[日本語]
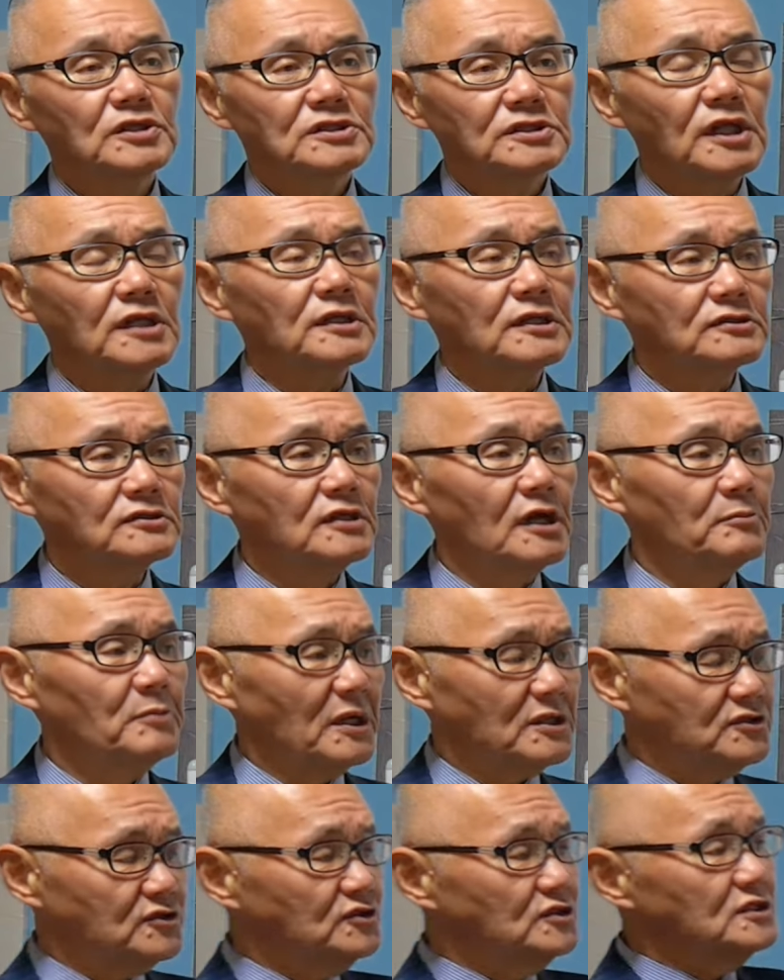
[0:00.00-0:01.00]
来てですね、
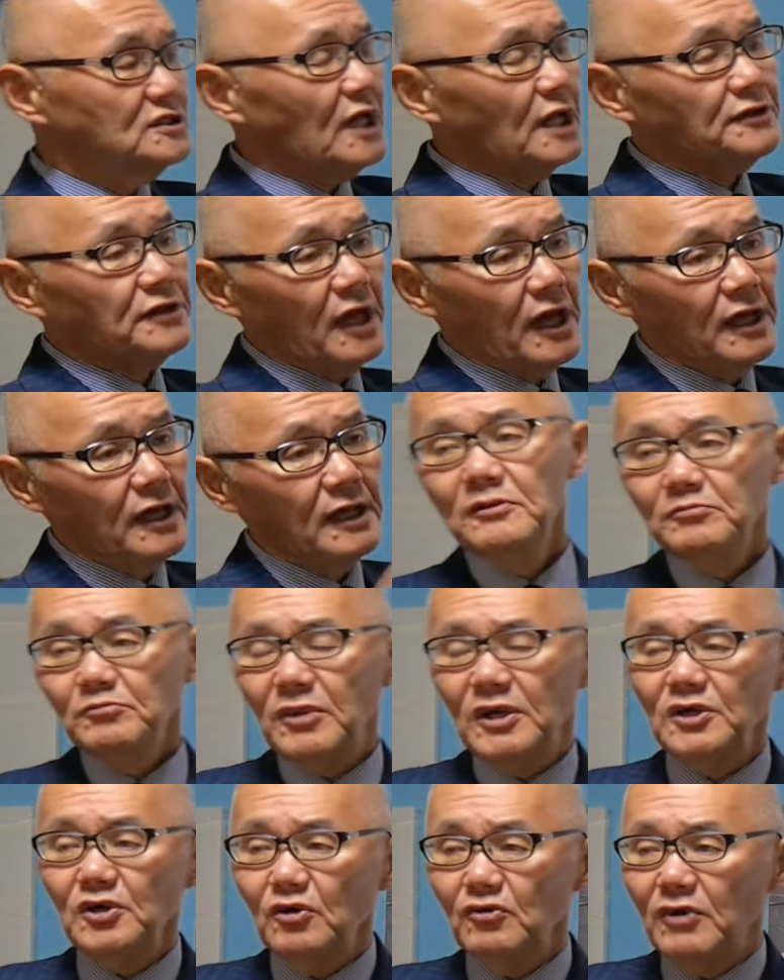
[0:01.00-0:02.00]
まあ、ついたて、
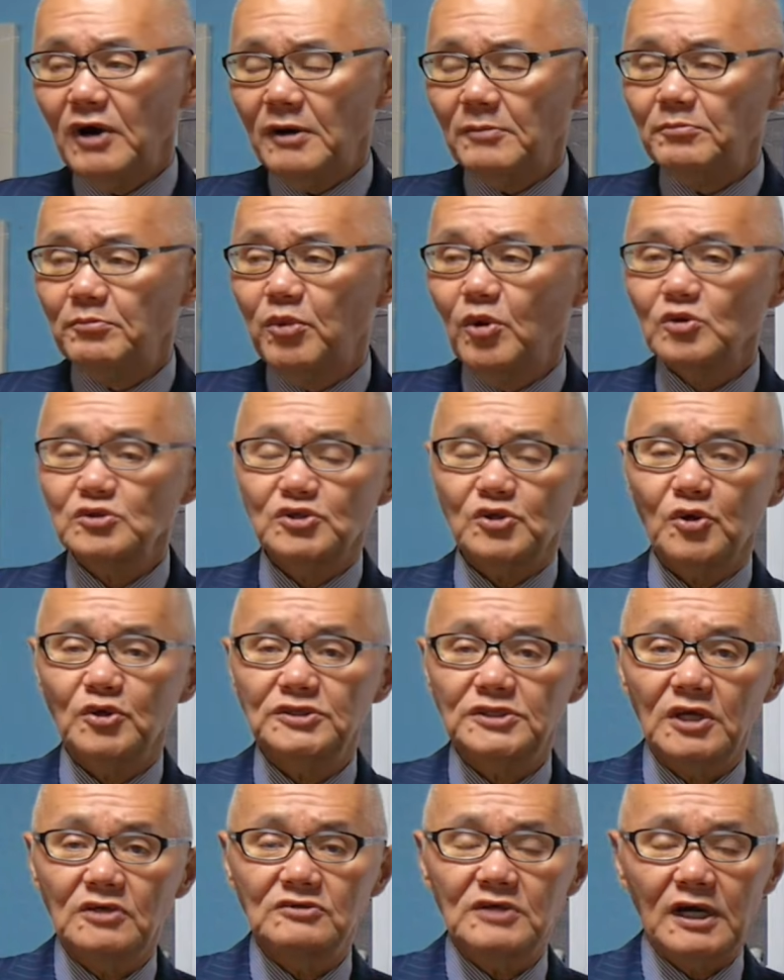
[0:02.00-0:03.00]
まあ、要は傍聴
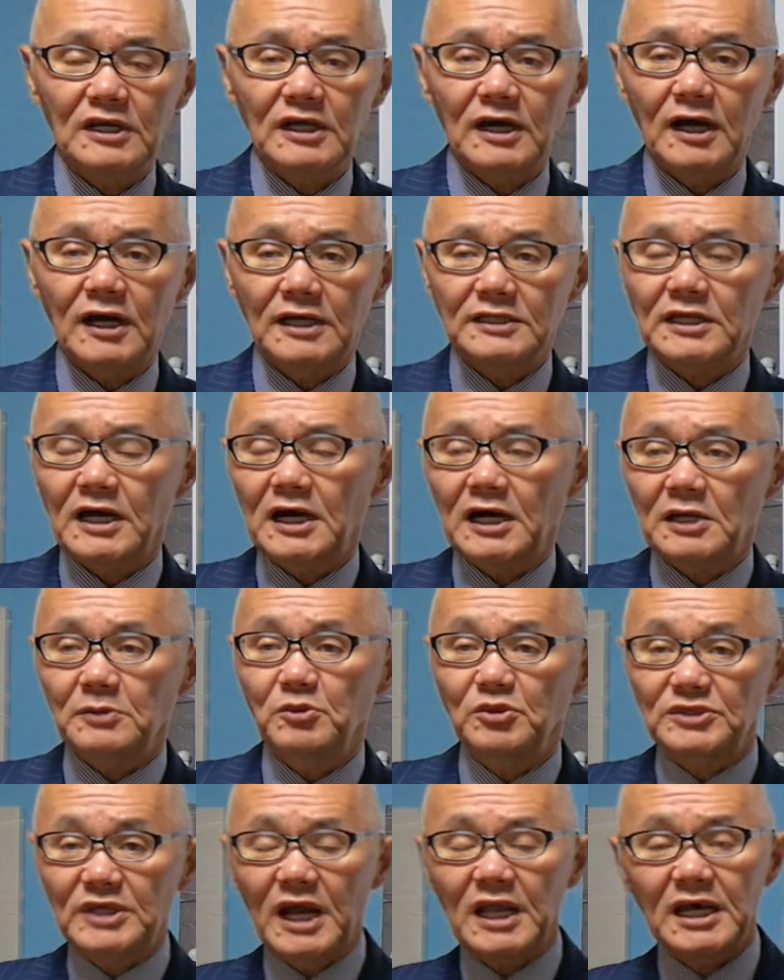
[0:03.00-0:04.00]
来てるから方から
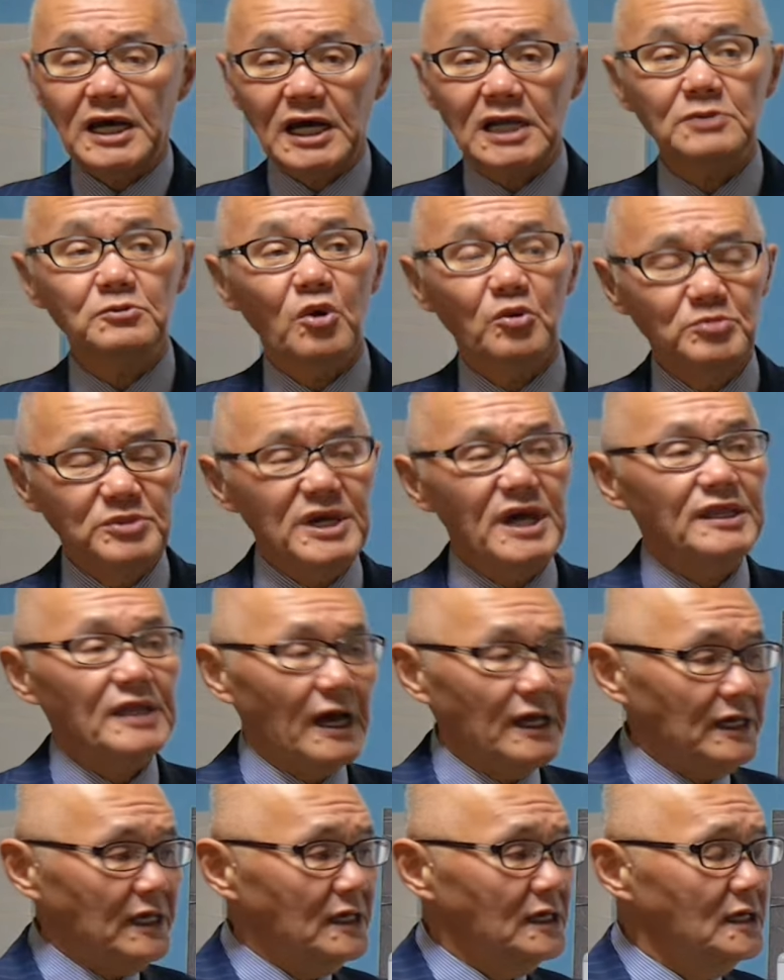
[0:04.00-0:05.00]
も誰からも見え
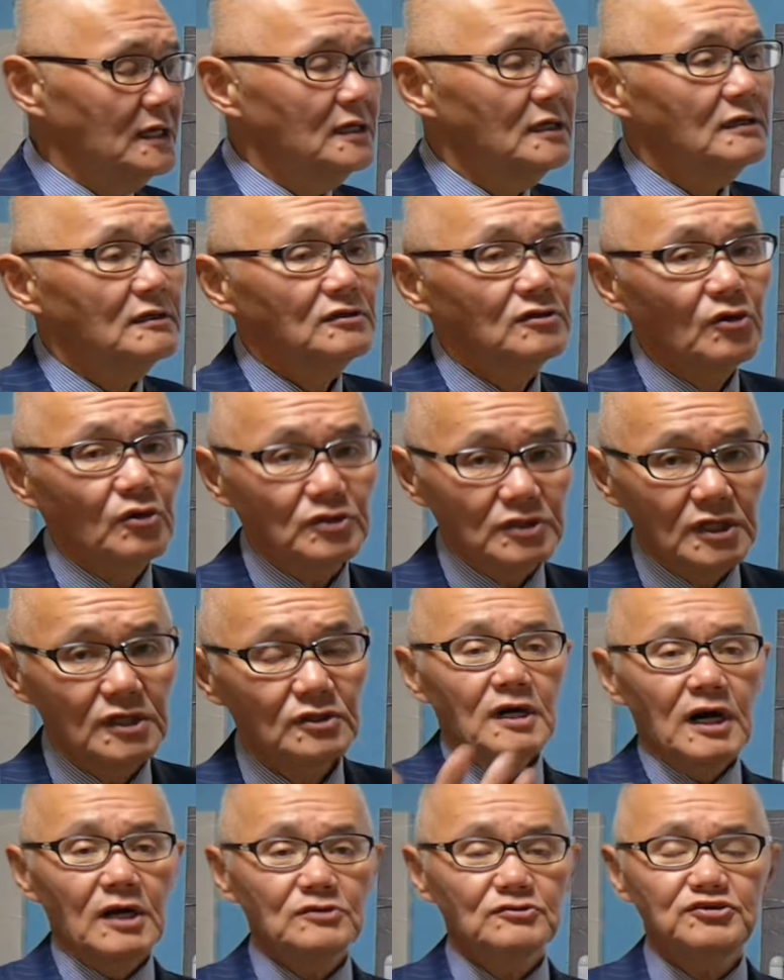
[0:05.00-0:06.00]
ないように
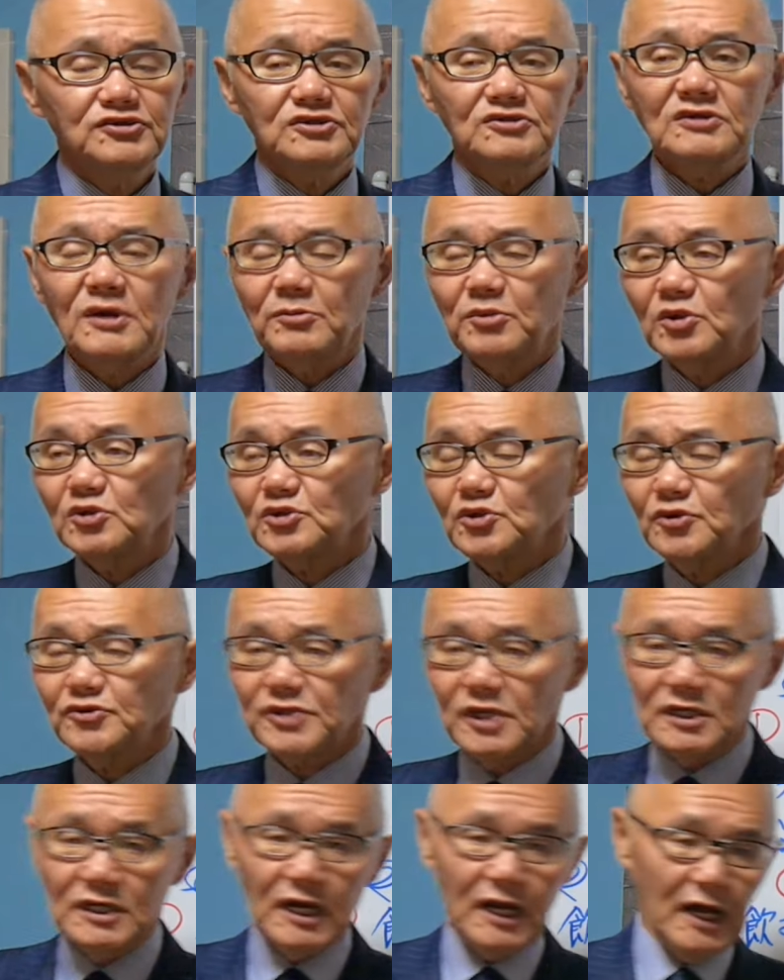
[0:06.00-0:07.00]
あの普通は傍聴
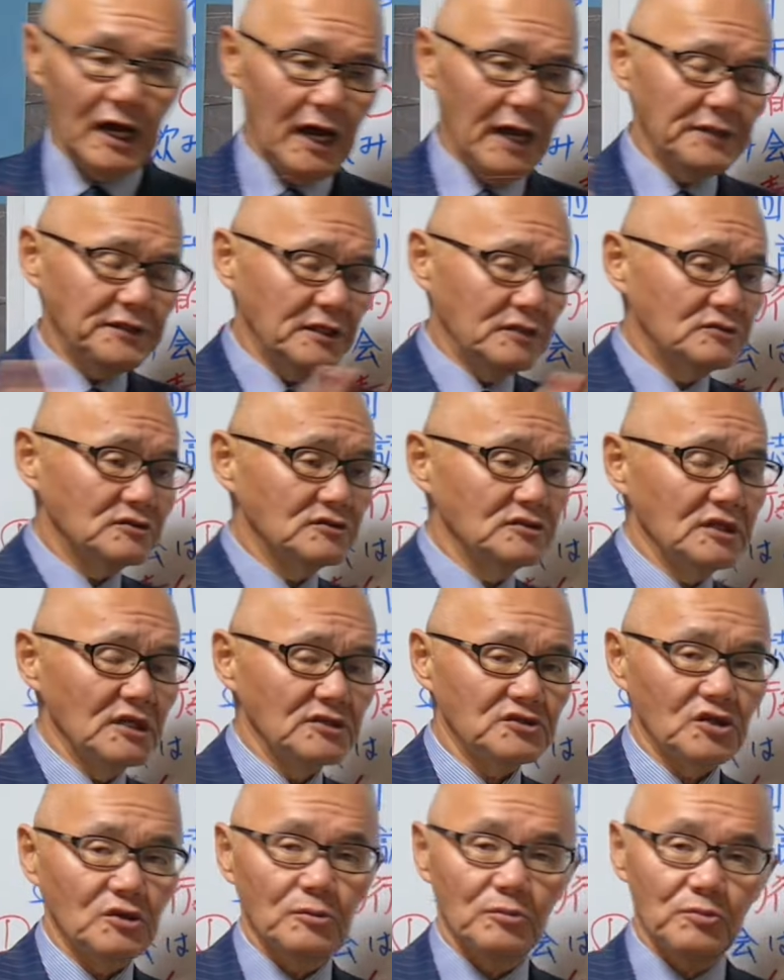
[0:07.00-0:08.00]
席から入ってくるんで
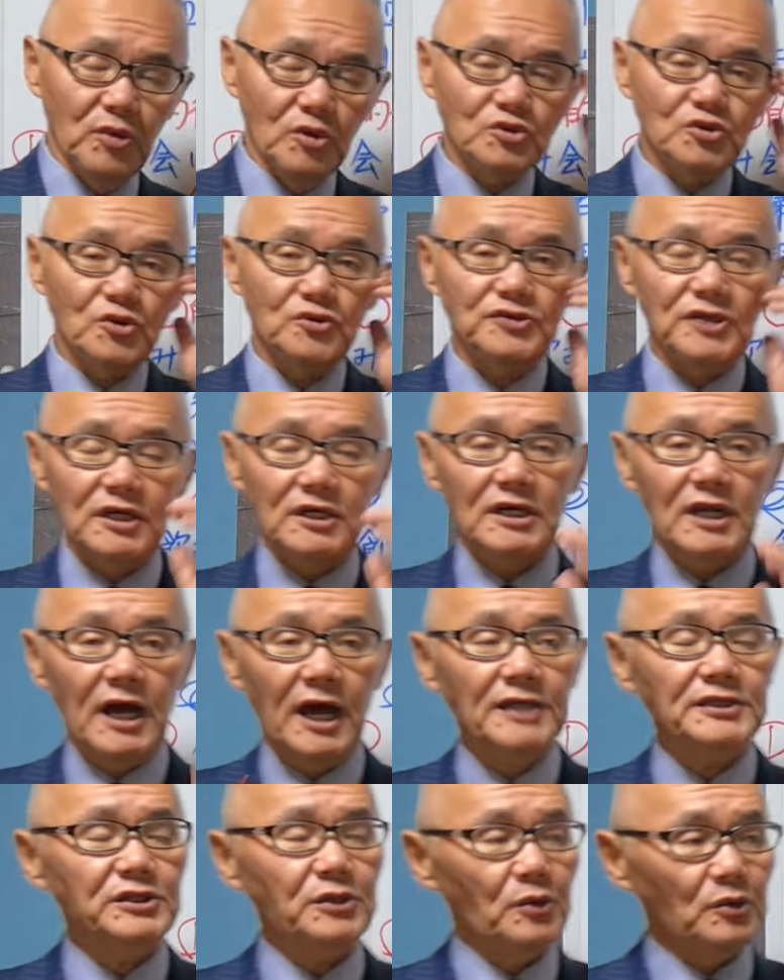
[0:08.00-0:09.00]
すけど傍聴席から
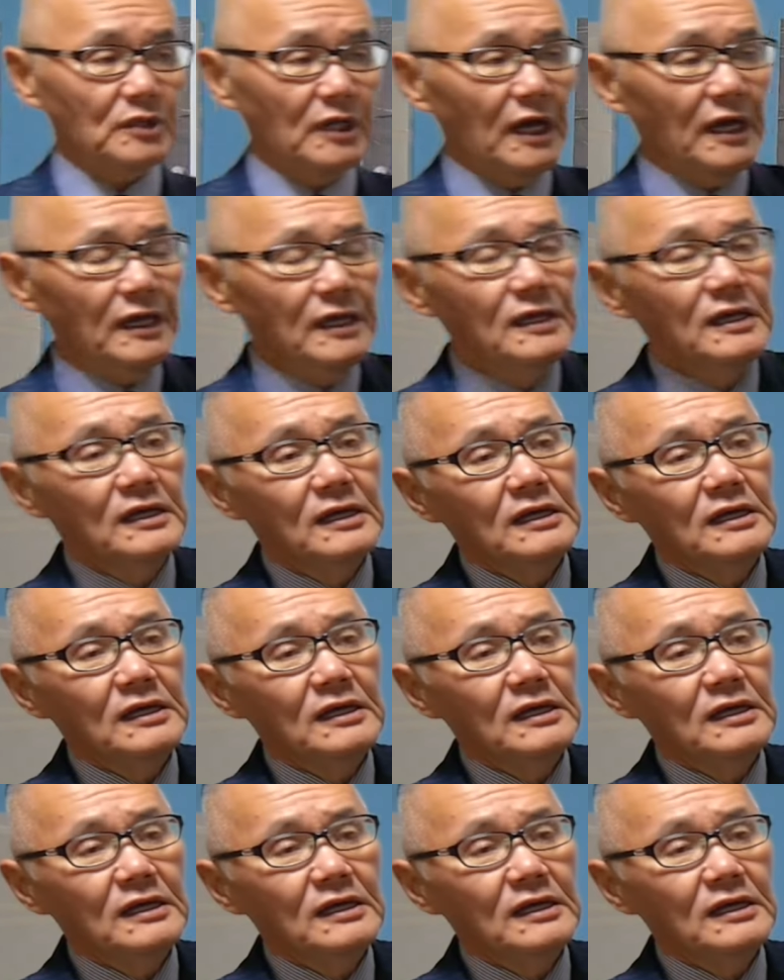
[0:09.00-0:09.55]
入ってこない、